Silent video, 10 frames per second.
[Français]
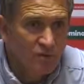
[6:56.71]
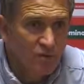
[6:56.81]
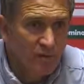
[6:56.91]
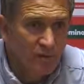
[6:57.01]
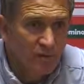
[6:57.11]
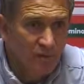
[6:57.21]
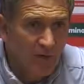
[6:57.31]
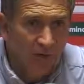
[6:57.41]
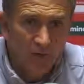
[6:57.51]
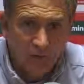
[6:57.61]
qui peuvent
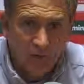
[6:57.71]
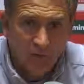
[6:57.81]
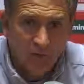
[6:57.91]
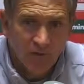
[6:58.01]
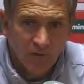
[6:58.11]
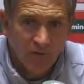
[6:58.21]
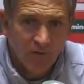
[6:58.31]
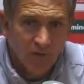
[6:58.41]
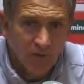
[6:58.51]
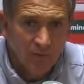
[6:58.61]
faire qu'on va trouver une
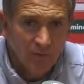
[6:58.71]
équipe euh,